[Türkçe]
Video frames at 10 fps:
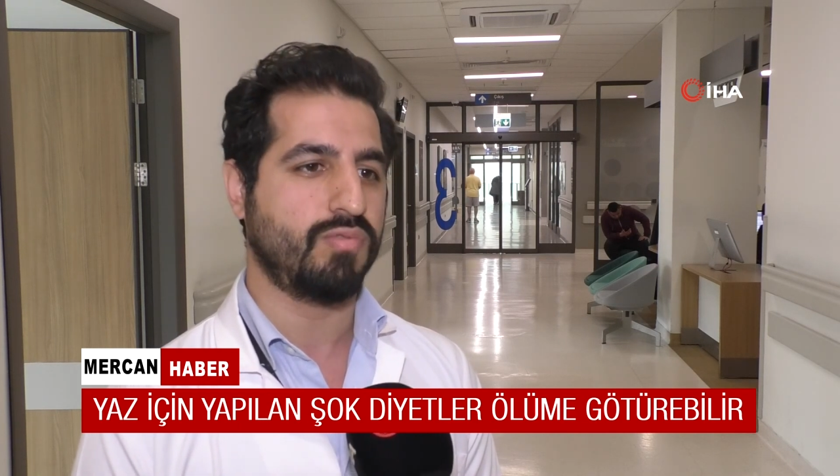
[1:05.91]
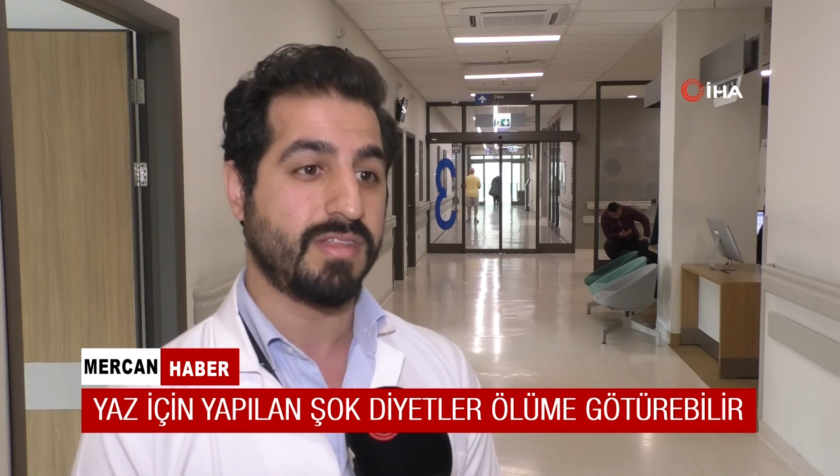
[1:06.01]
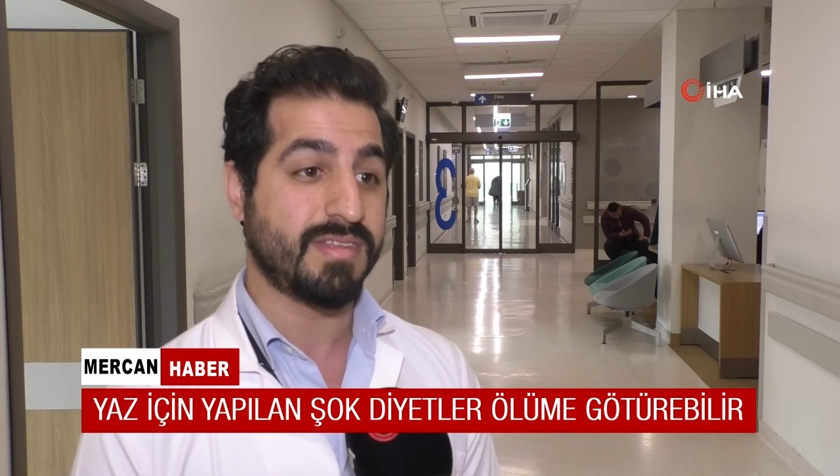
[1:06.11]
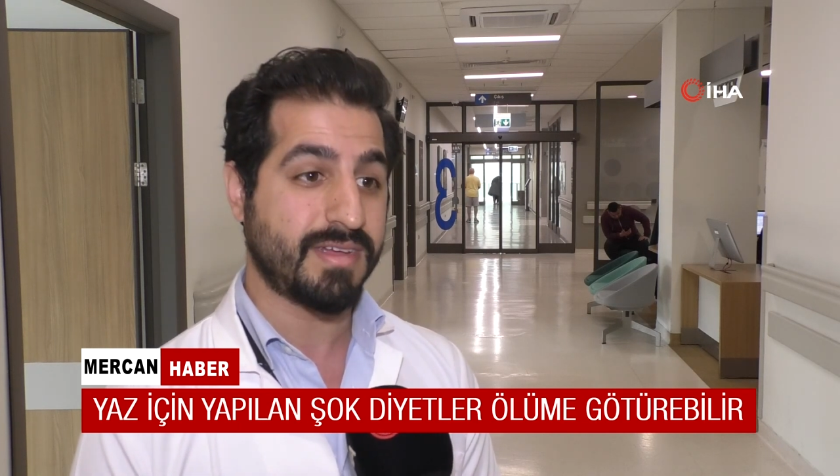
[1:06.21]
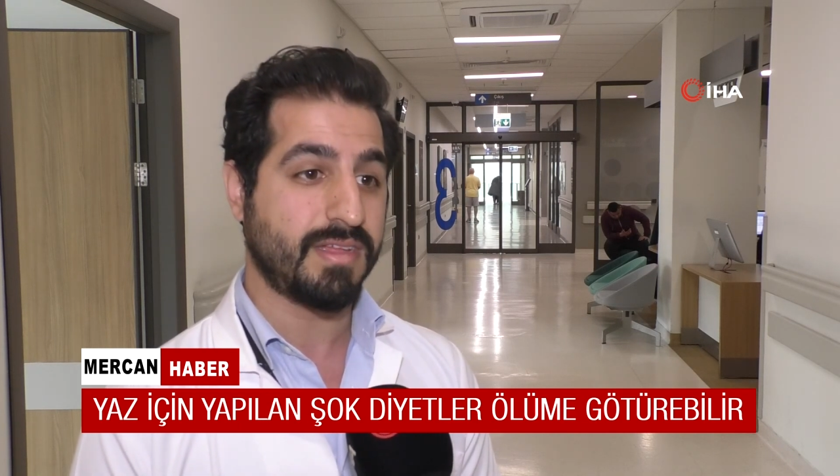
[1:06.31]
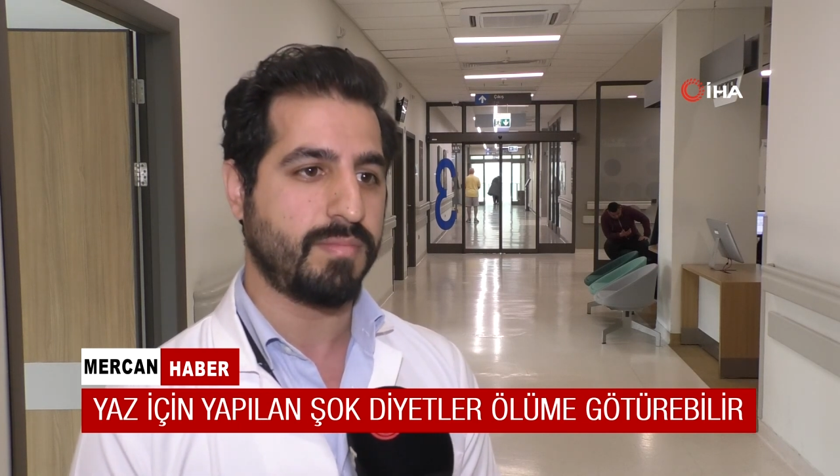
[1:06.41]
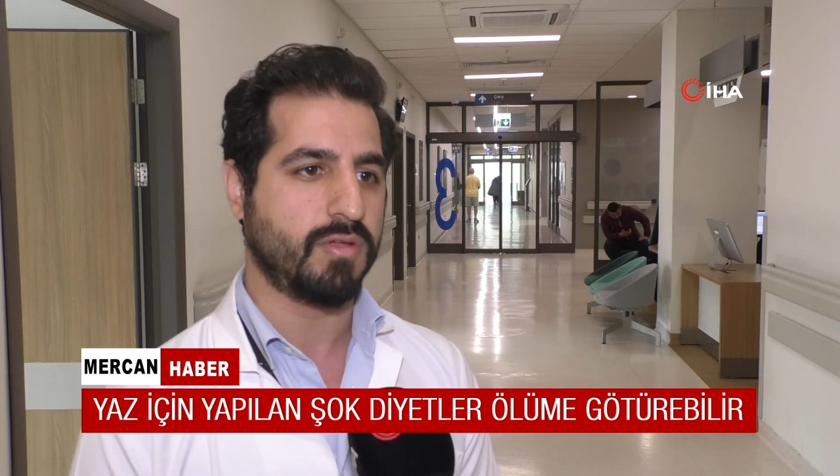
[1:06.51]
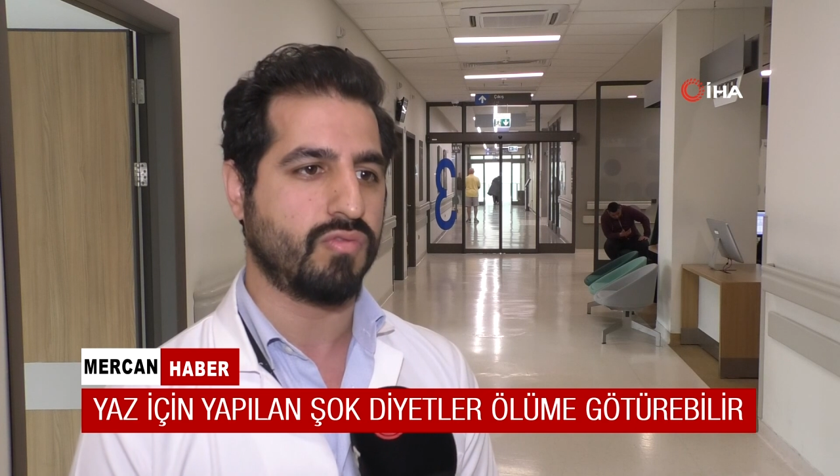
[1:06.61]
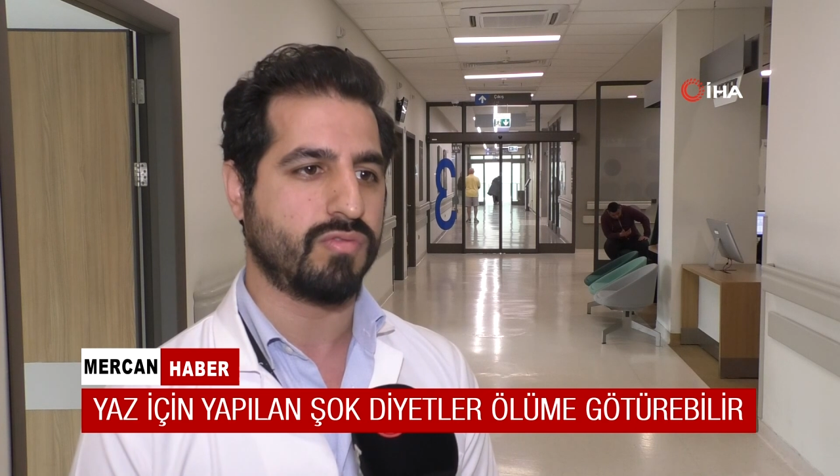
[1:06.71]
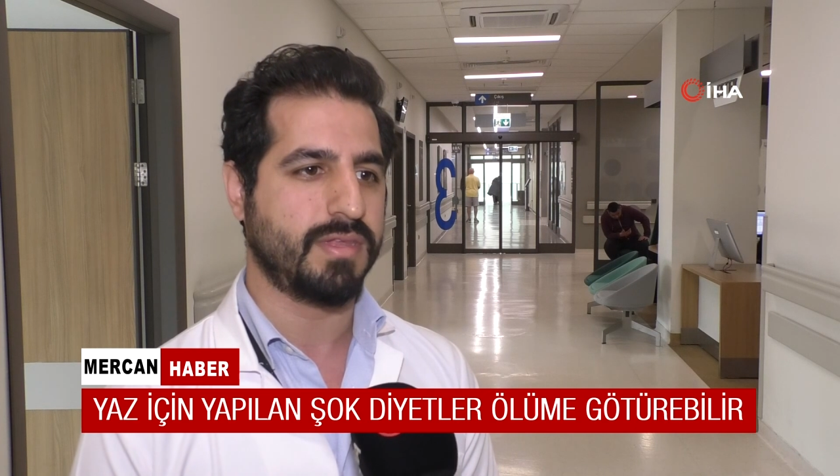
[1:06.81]
Buna dikkat
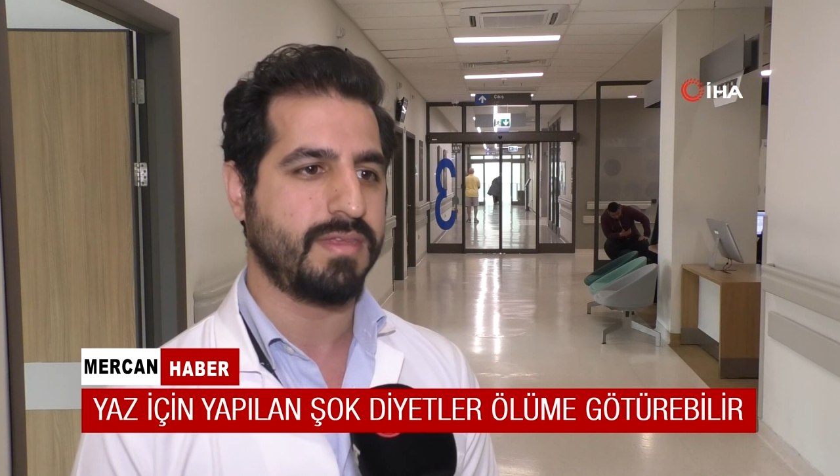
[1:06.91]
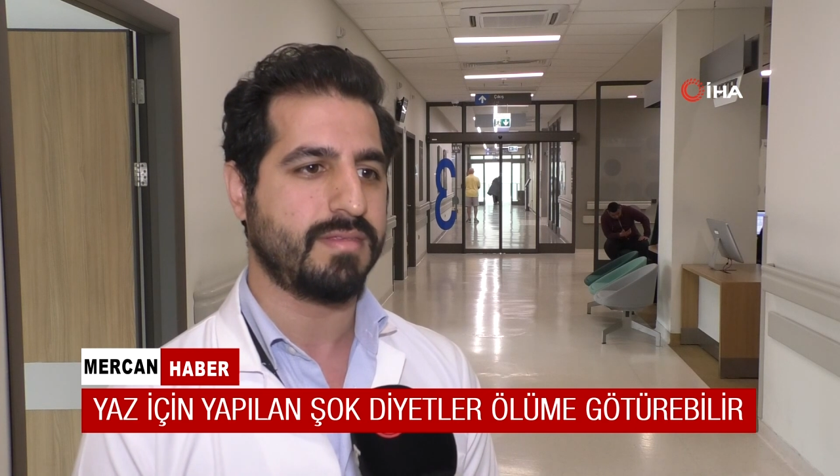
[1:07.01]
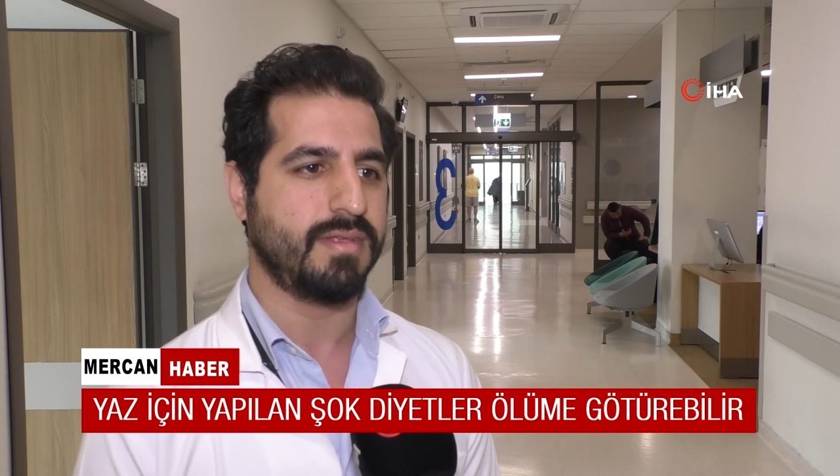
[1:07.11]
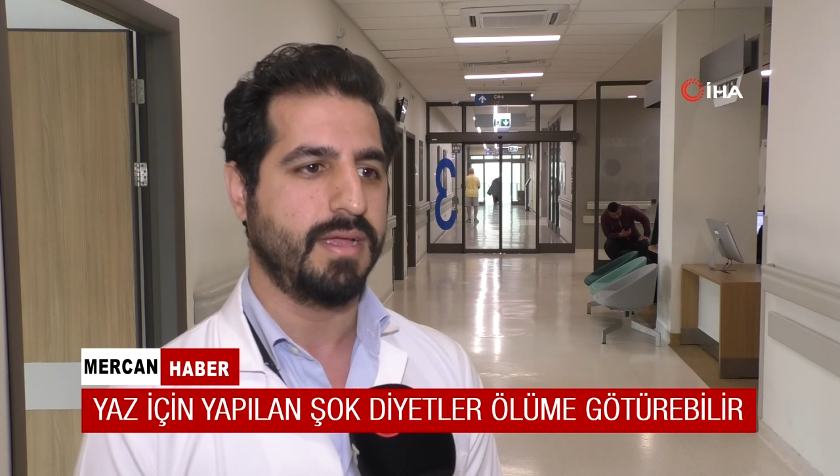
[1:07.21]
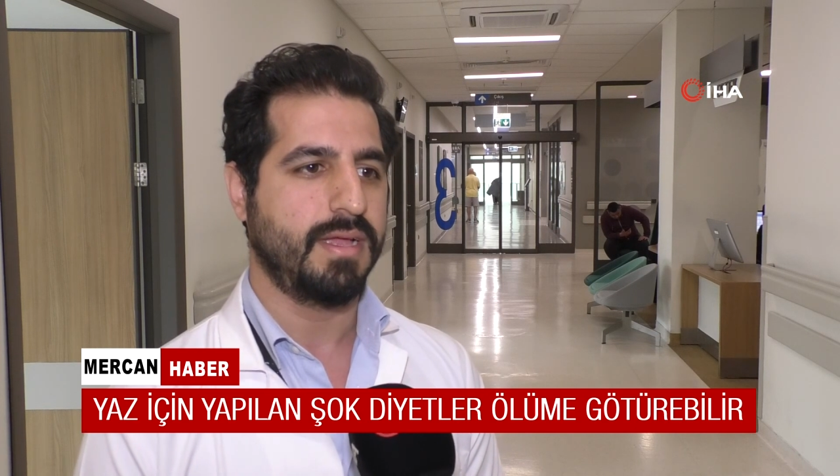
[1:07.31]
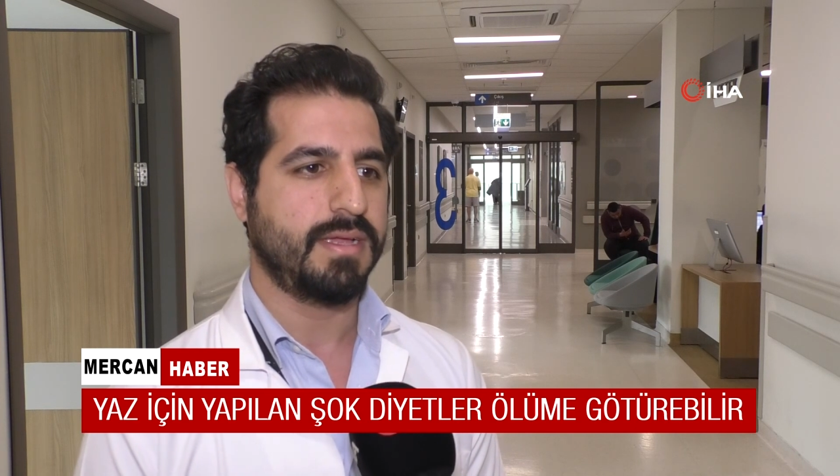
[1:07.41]
etmek zorundayız.